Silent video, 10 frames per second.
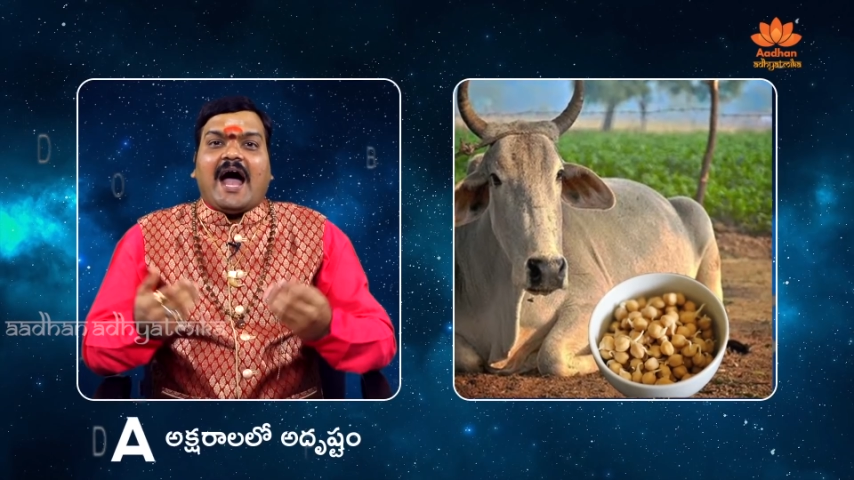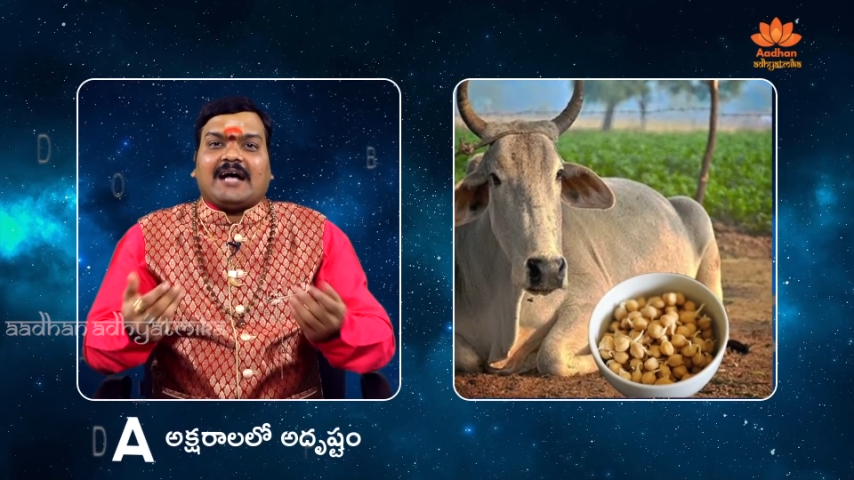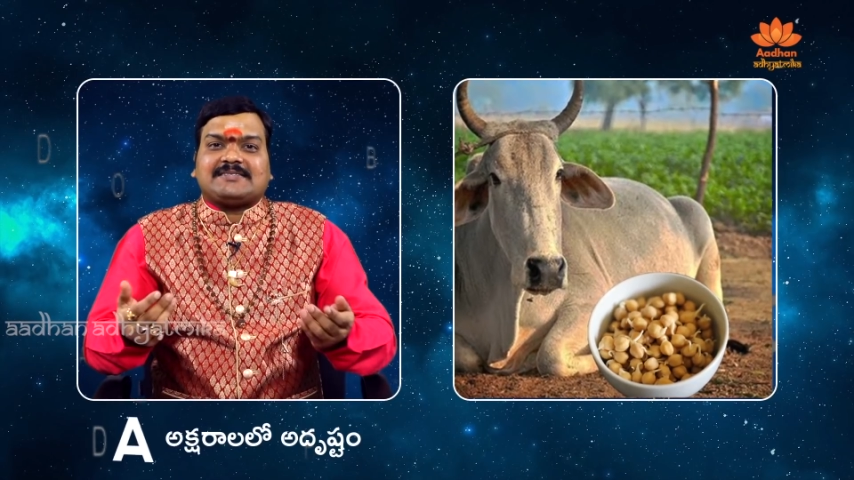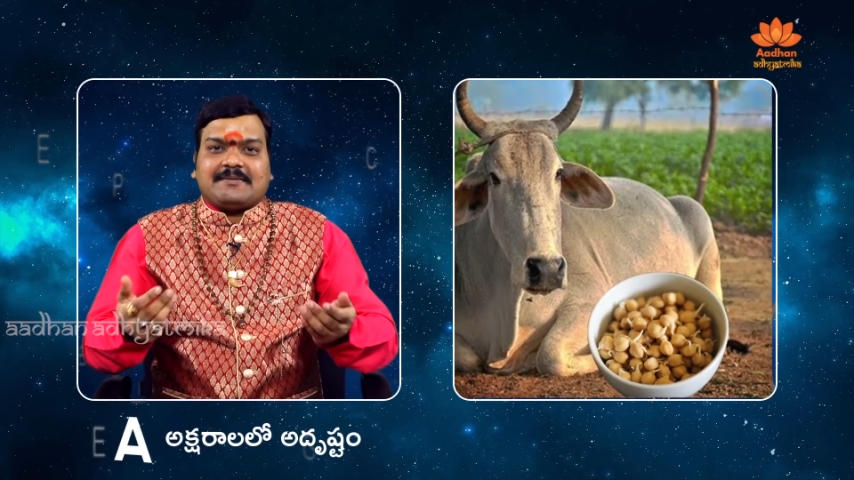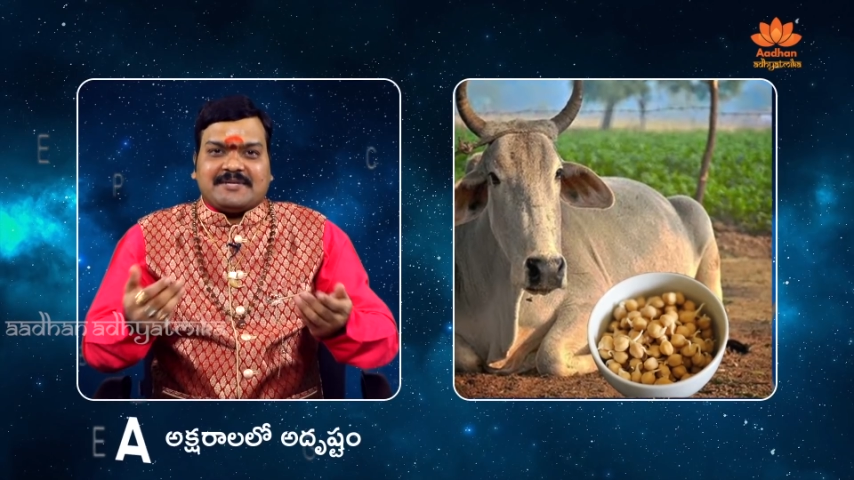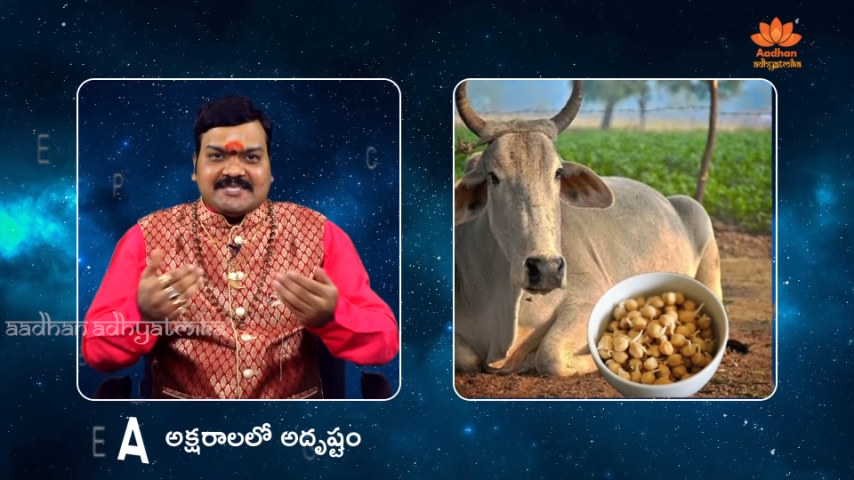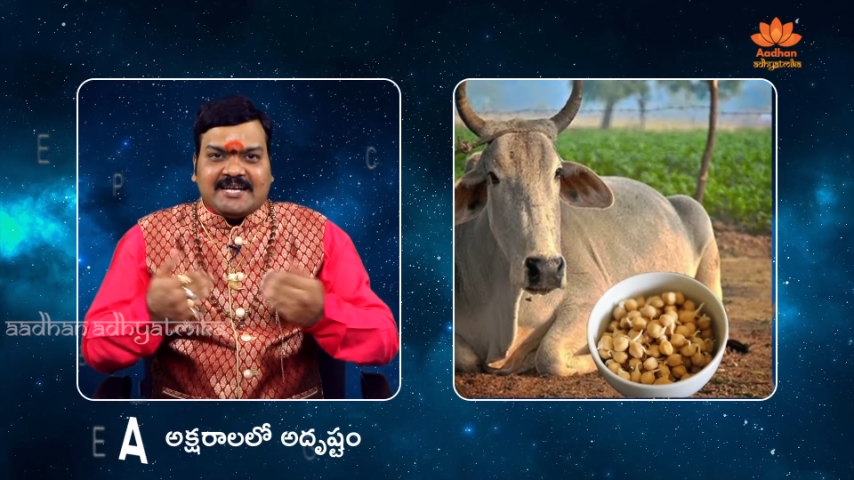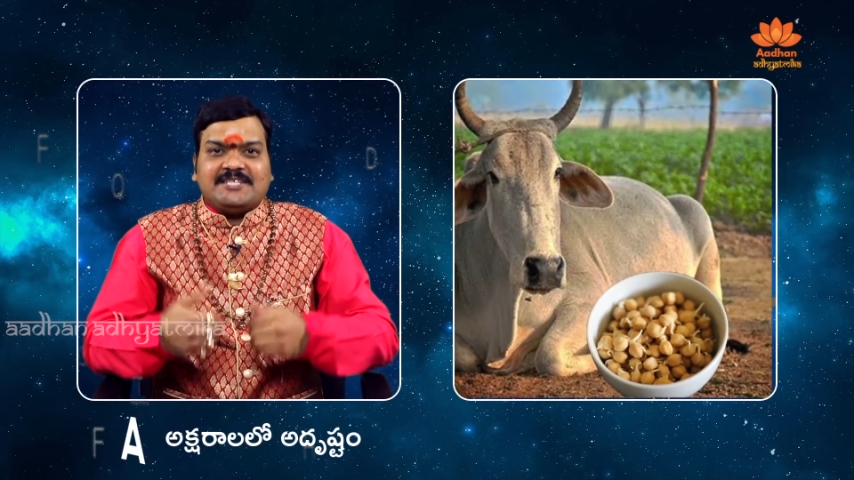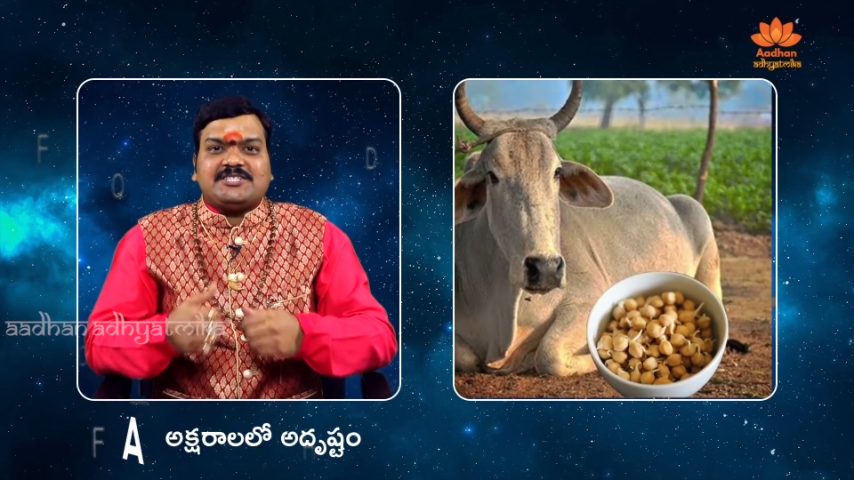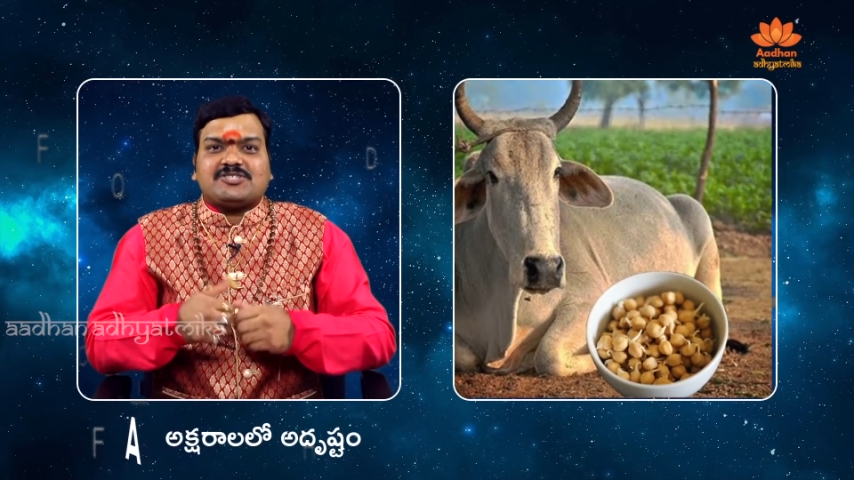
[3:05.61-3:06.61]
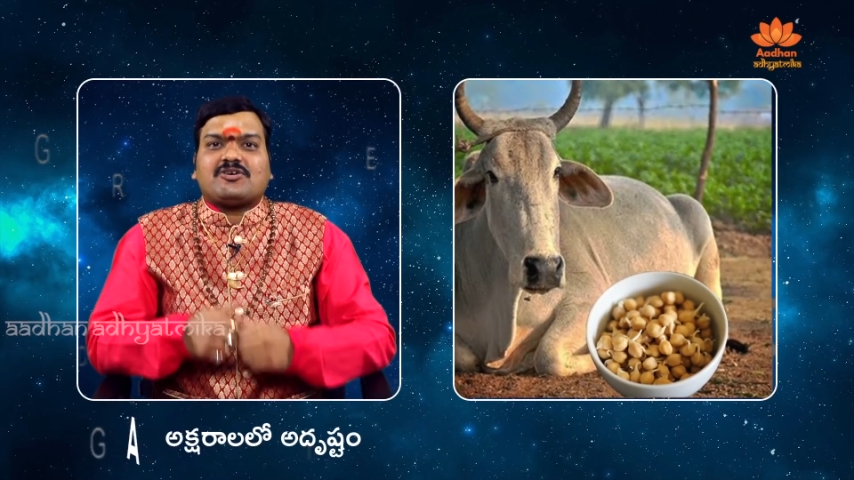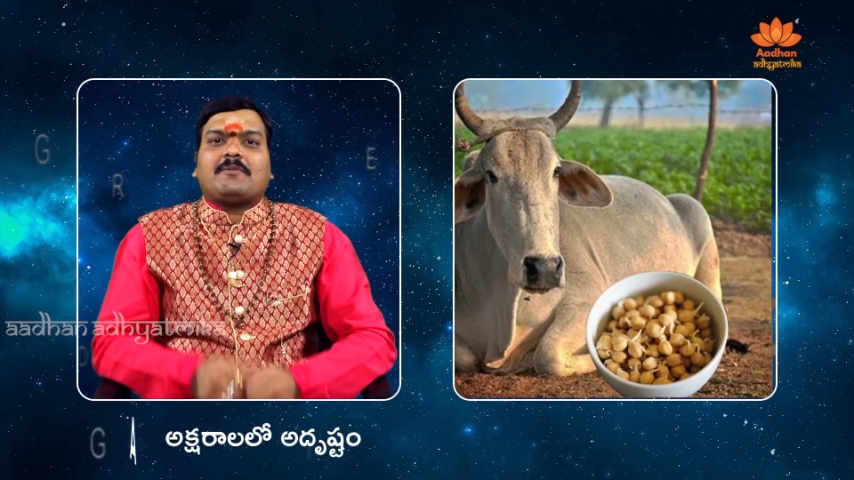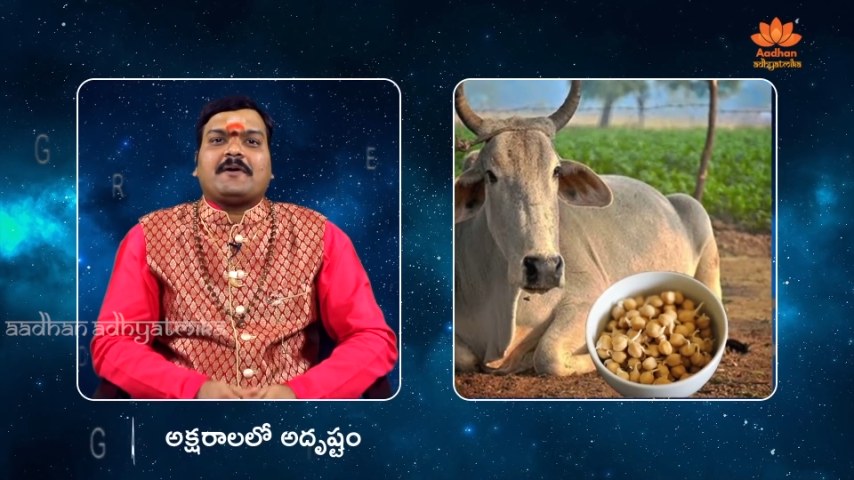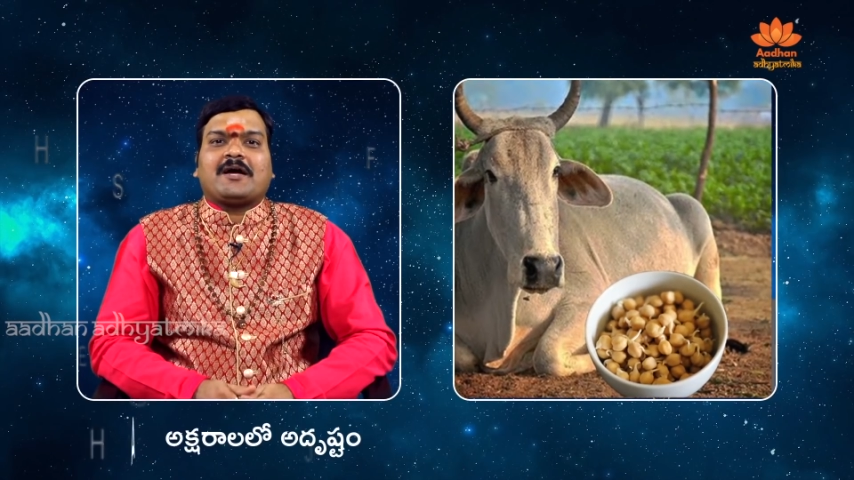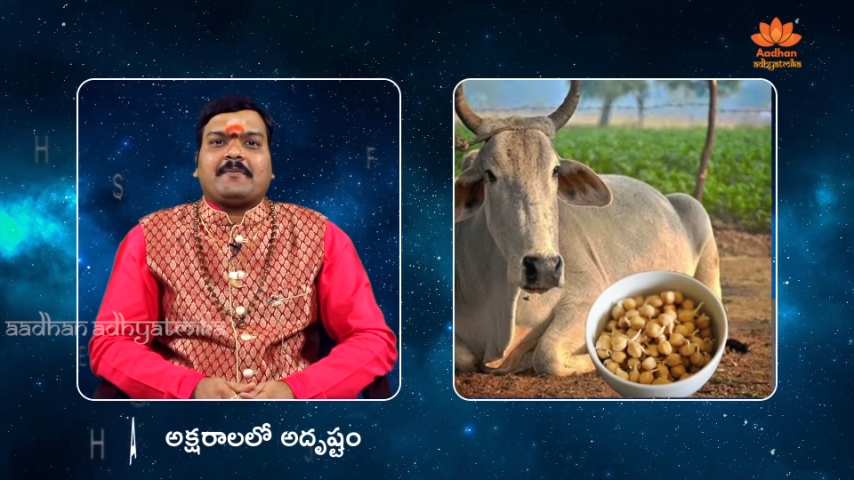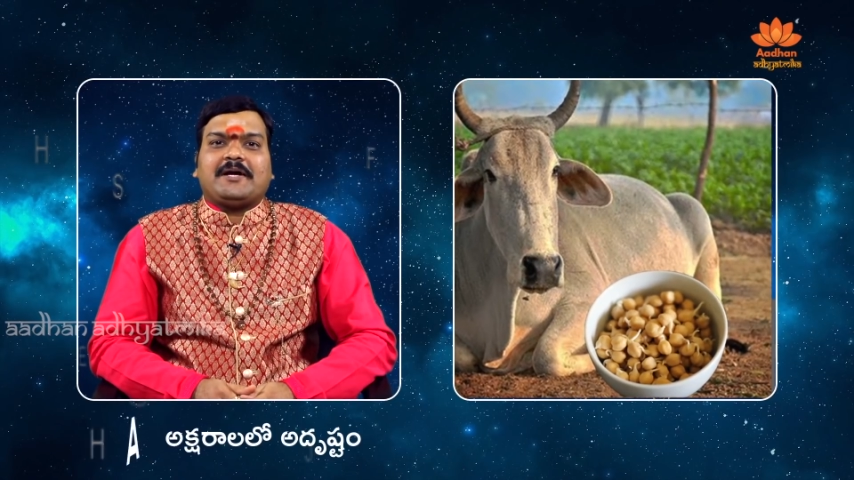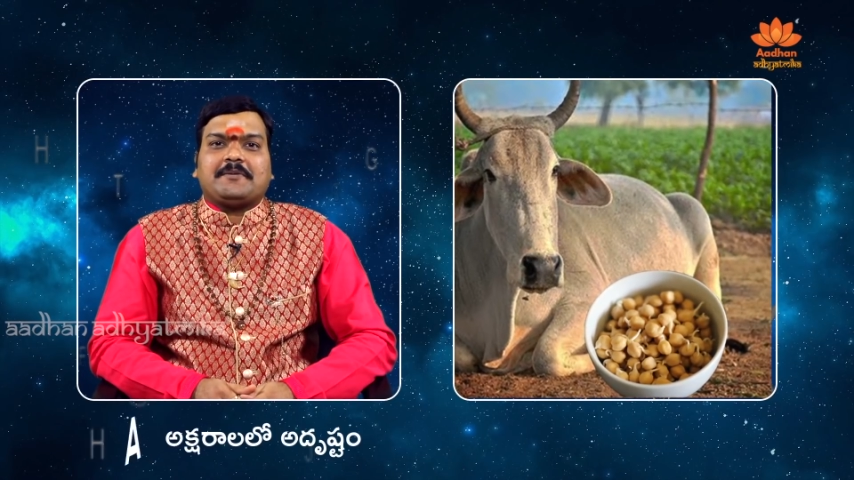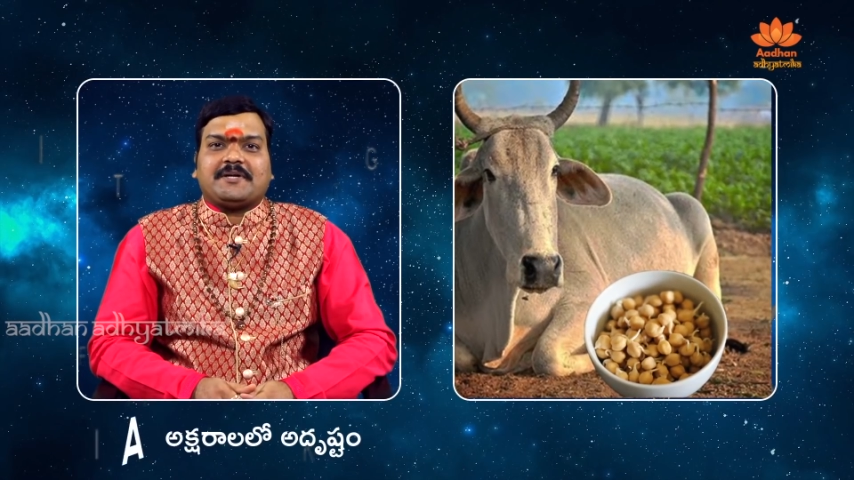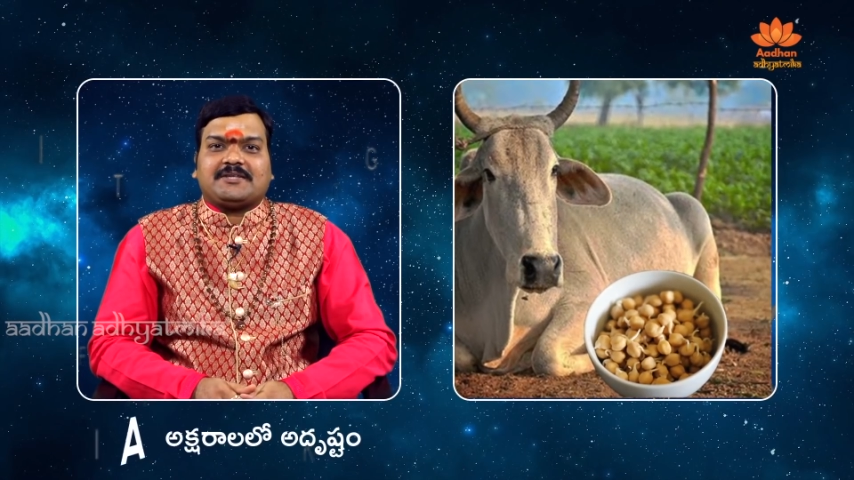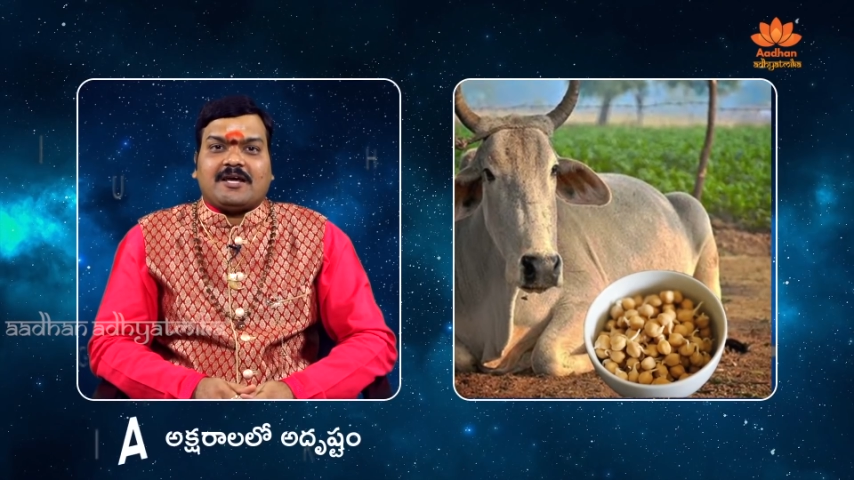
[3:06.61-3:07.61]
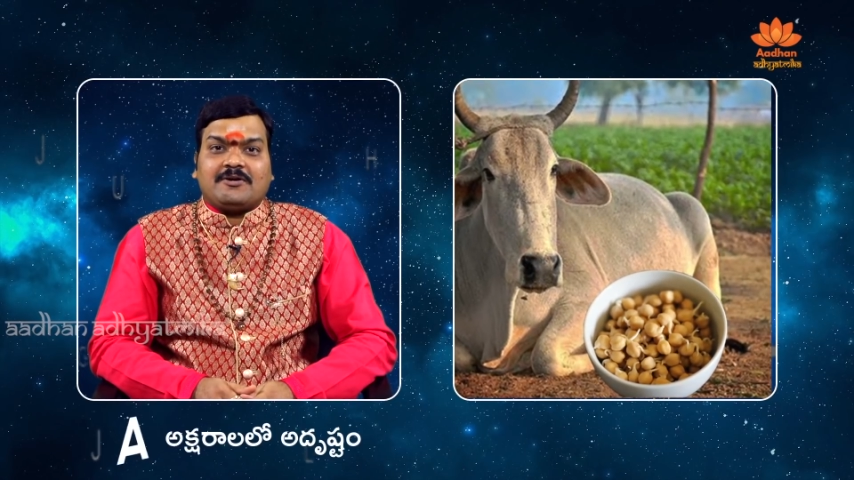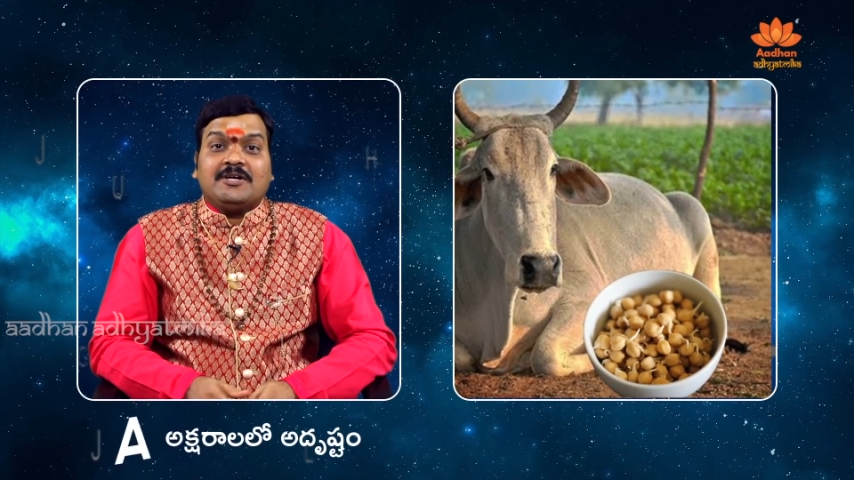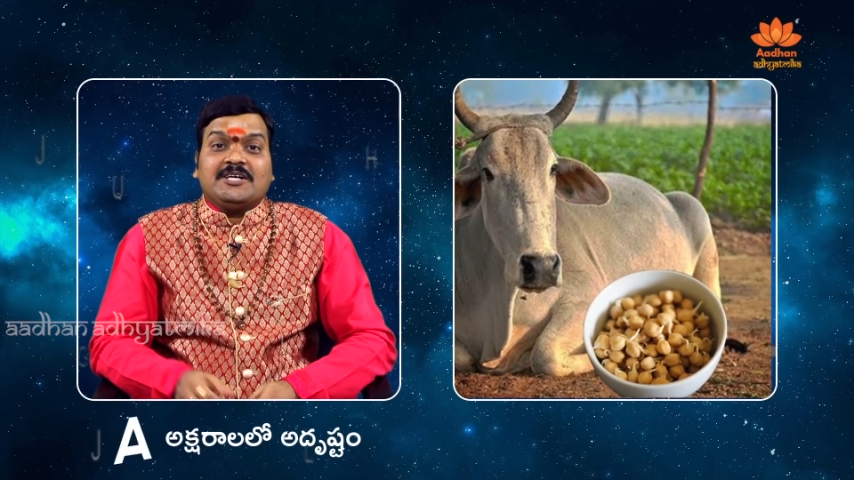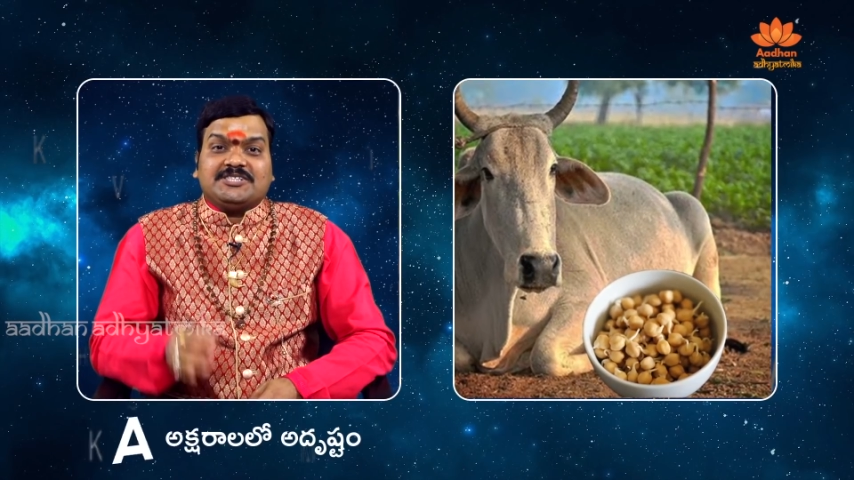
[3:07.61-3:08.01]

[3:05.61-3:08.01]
ఆ సమస్యల నుంచి సులభంగా బయటపడతారు